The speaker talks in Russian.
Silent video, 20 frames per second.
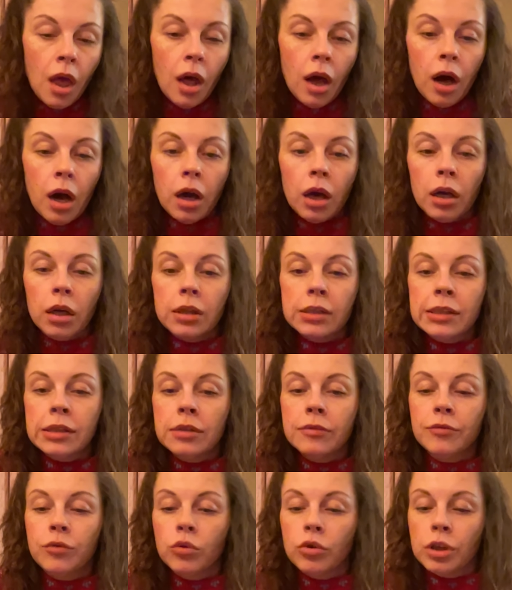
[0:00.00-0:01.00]
а, с
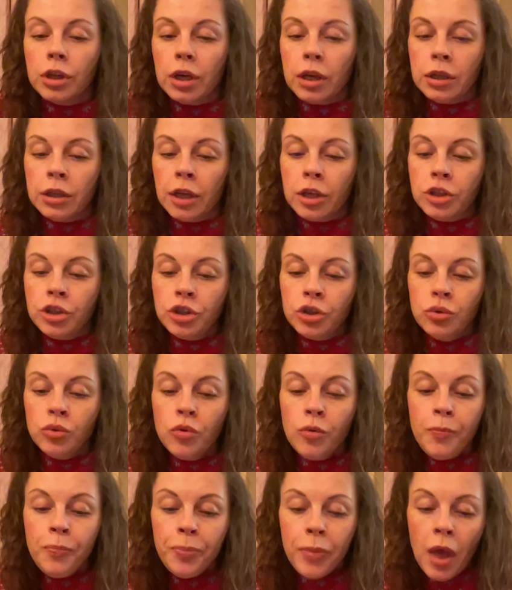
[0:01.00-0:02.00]
него я и начну.